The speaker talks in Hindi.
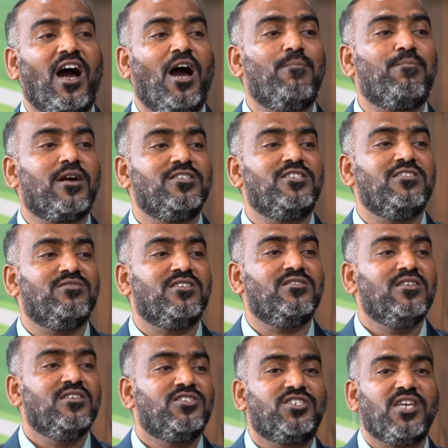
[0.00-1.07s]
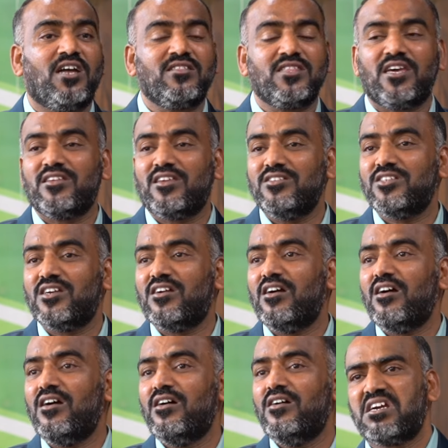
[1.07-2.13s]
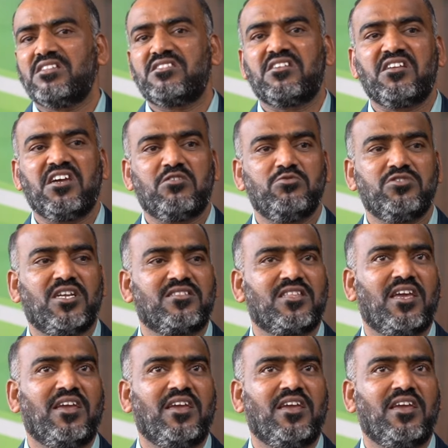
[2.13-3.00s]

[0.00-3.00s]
आपका जीवन शानदार की जगह खतरनाक हो जाता